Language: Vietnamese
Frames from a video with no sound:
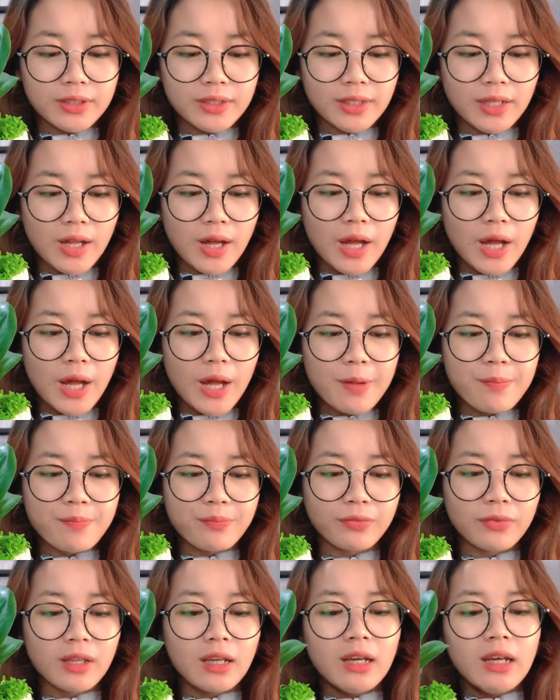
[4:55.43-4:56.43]
Đó
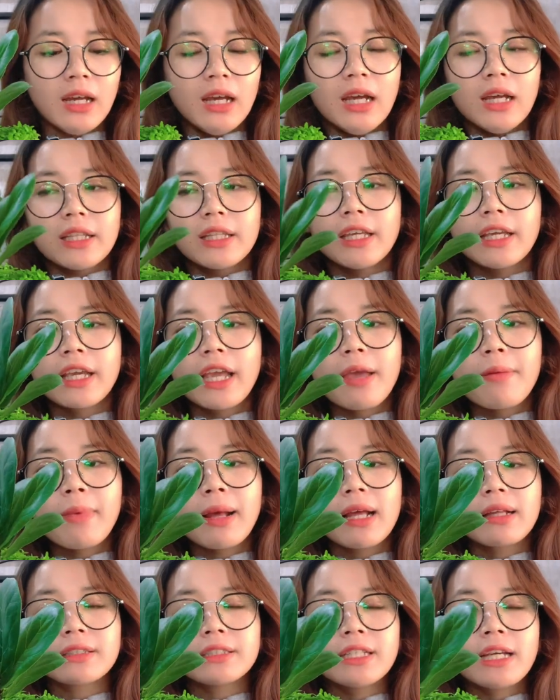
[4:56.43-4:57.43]
thì cây
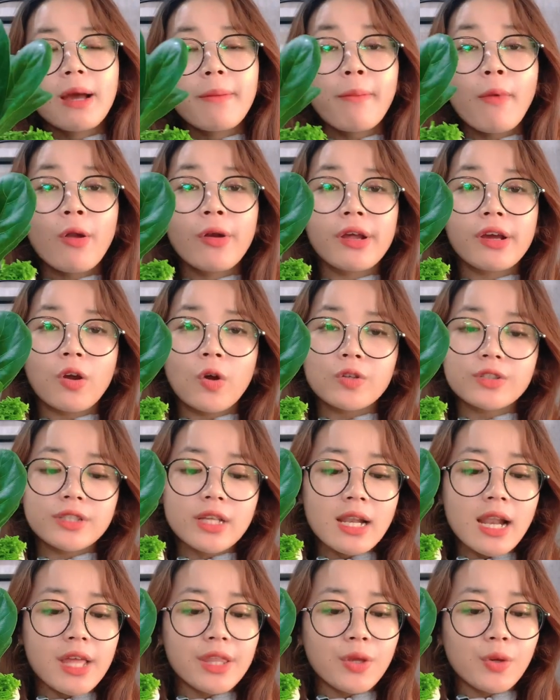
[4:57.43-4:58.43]
vàng Singapore này có
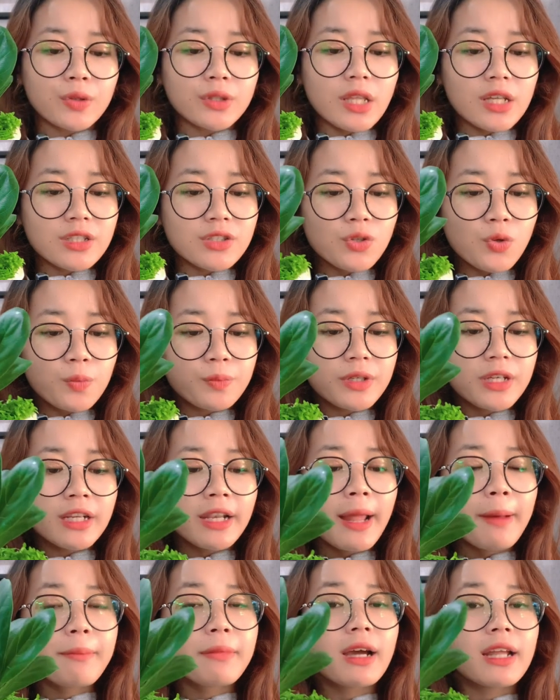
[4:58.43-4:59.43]
rất là nhiều tác dụng những
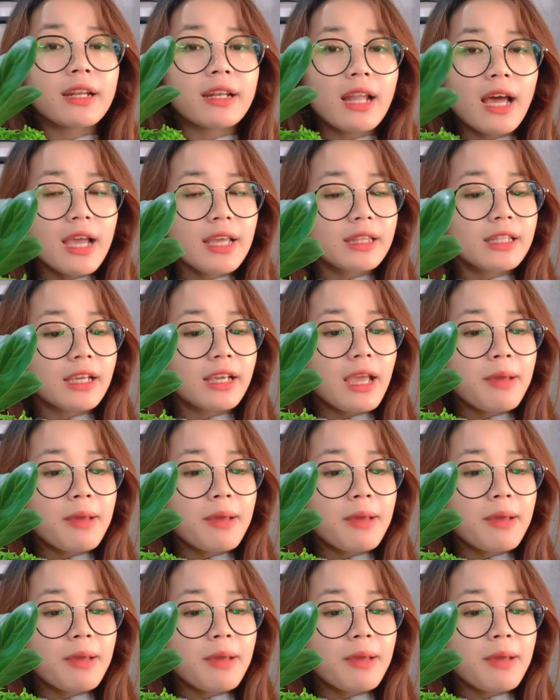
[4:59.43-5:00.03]
năm gần đây thì